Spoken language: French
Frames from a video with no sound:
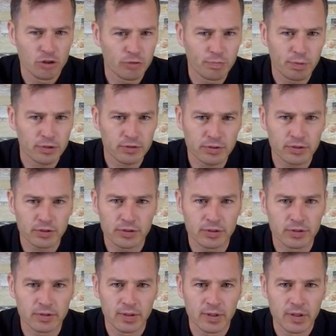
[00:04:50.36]
Je pense
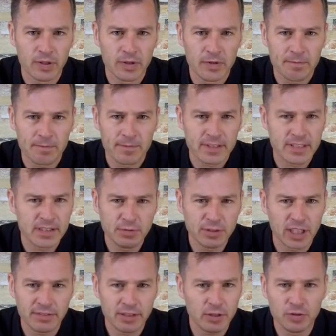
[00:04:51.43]
que si
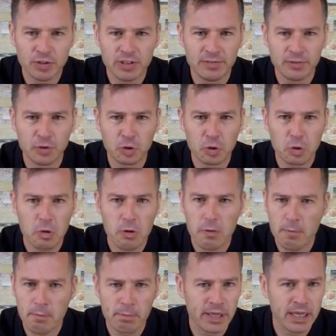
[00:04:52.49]
vous avez le niveau
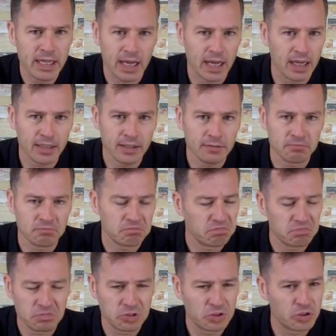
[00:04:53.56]
B1,
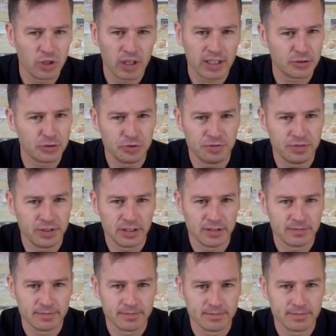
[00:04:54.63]
cela suffit.